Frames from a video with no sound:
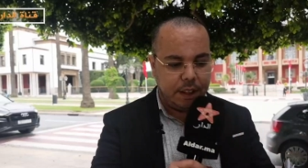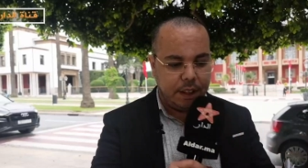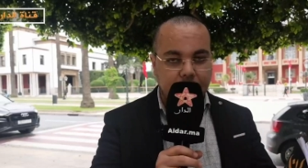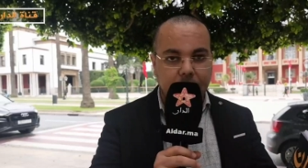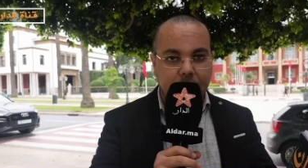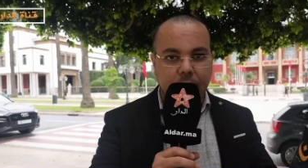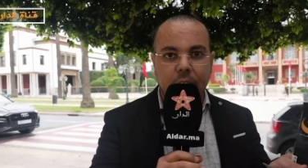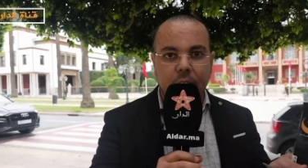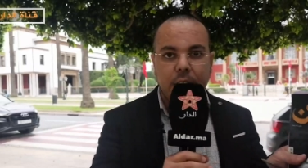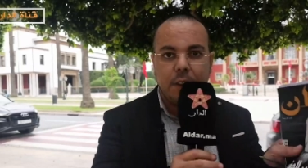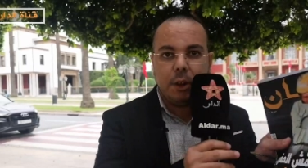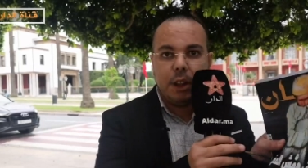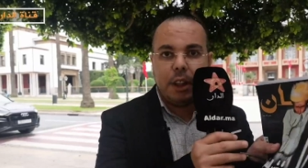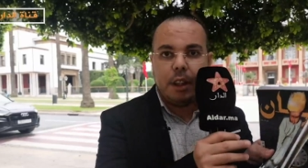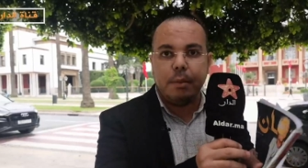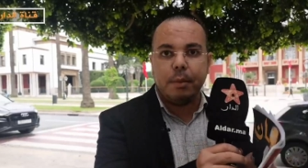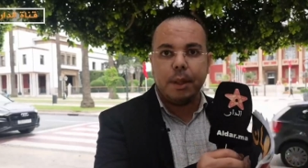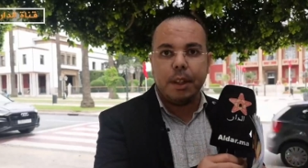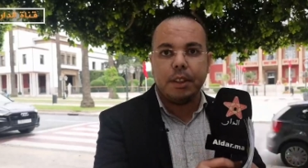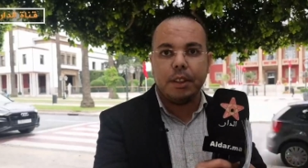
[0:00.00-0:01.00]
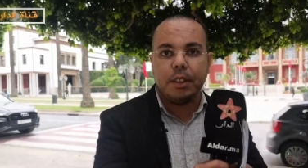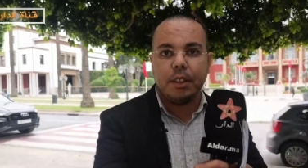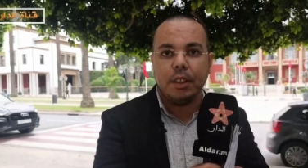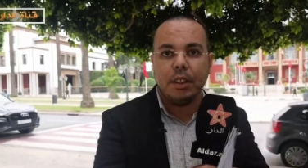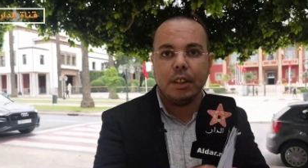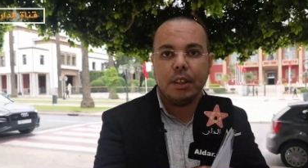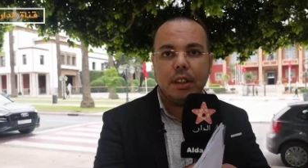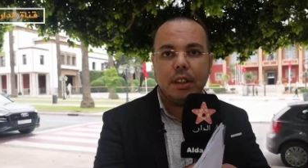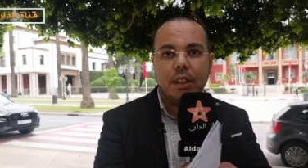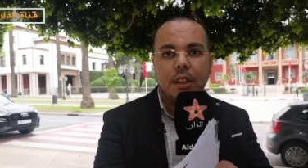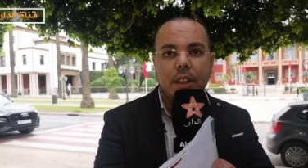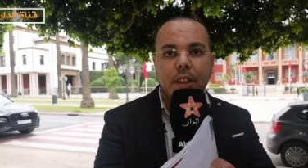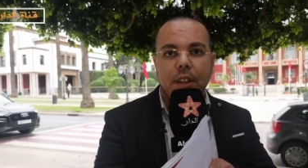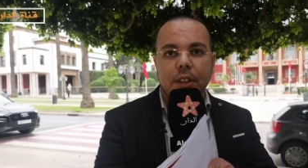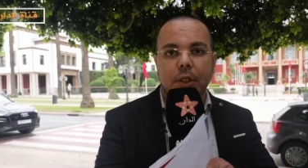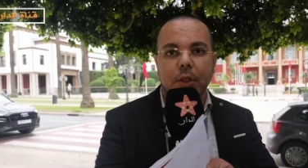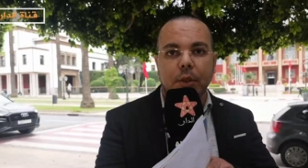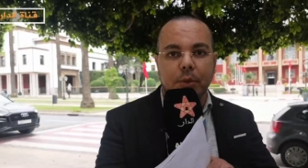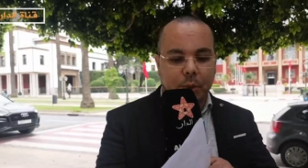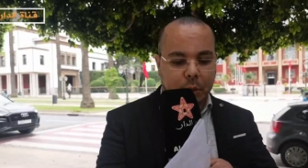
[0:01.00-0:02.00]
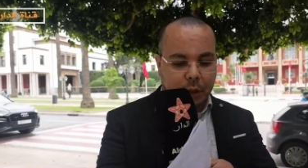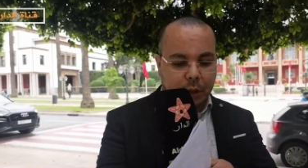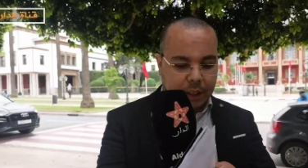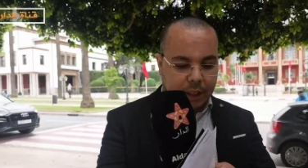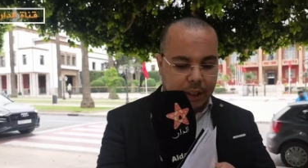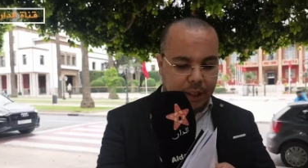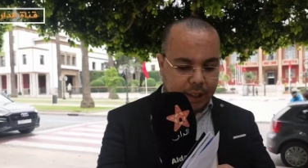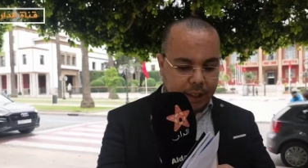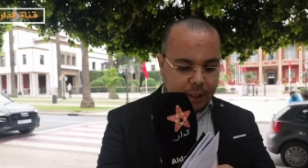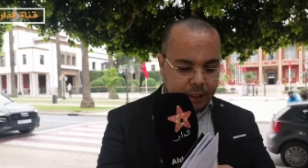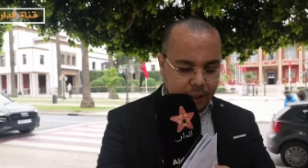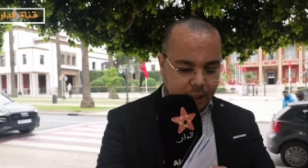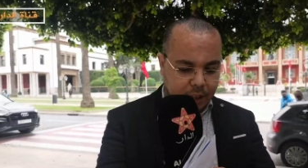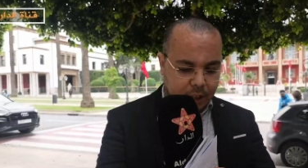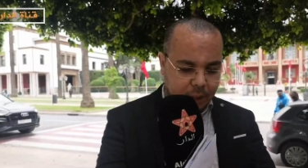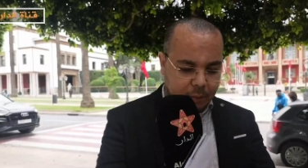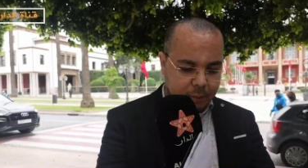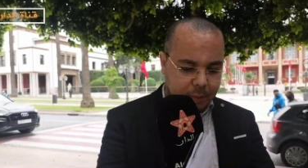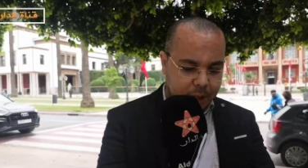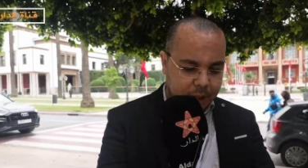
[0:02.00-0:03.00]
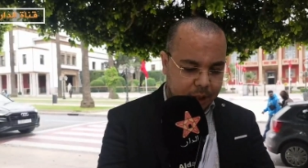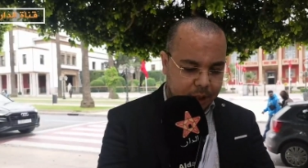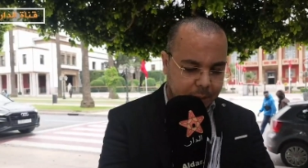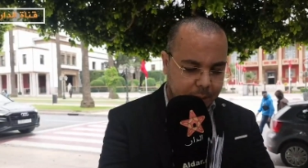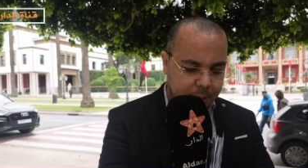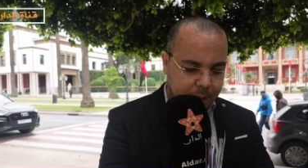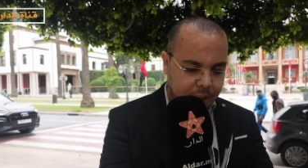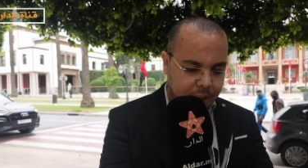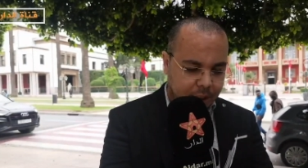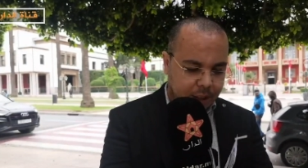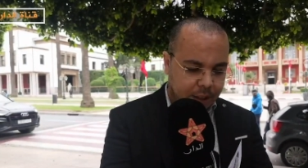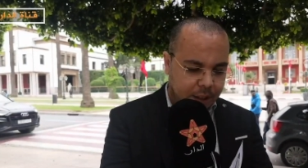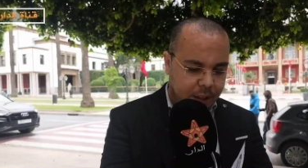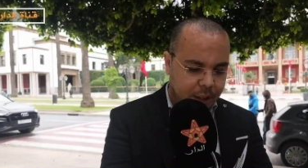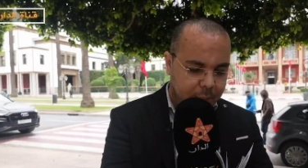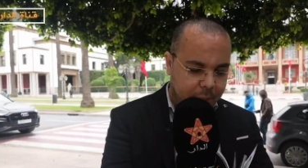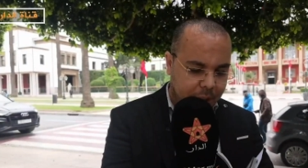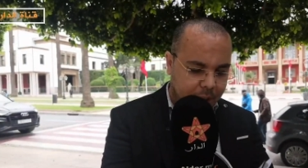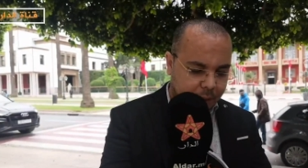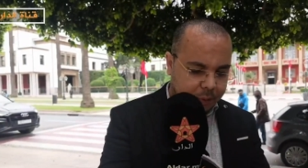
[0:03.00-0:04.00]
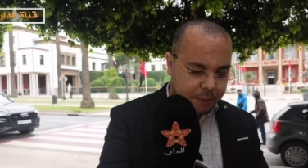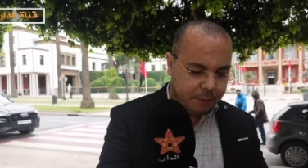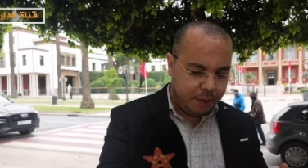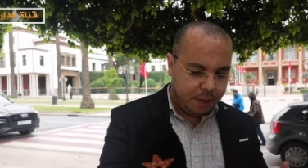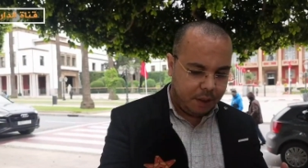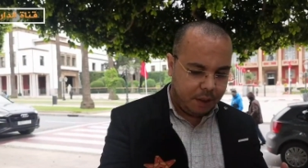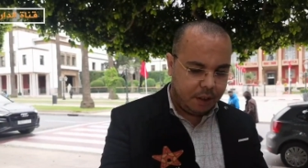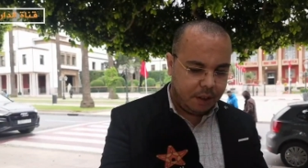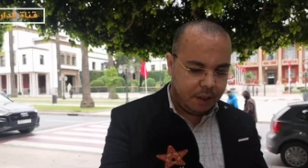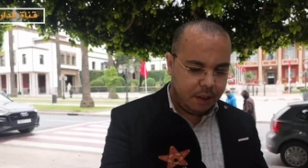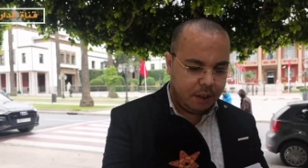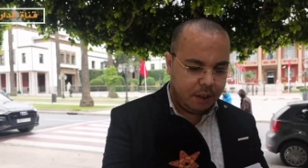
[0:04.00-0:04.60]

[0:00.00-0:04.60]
يعني إيه، الى بغيت آه، تشوفوها كاع بالنسبه للملف